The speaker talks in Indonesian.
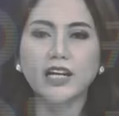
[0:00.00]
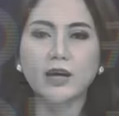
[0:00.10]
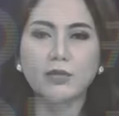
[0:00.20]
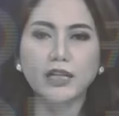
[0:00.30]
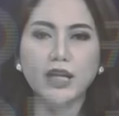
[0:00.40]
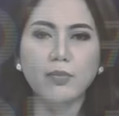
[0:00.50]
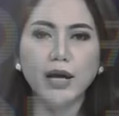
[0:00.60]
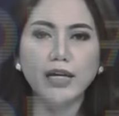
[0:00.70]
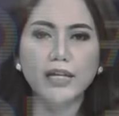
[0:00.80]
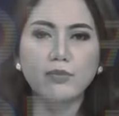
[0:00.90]
akhirnya
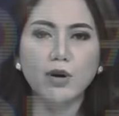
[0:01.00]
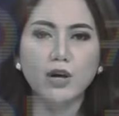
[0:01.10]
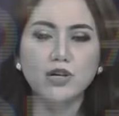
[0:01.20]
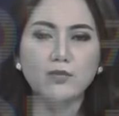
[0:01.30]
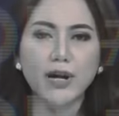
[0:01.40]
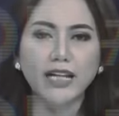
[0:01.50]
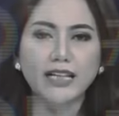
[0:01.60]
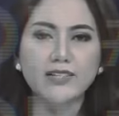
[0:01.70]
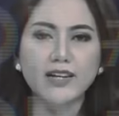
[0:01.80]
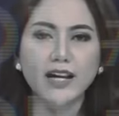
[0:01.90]
menetapkan lima orang sebagai
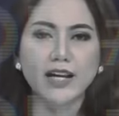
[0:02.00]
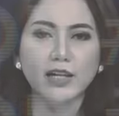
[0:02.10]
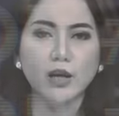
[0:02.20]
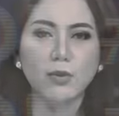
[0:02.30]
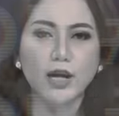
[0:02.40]
tersangka dalam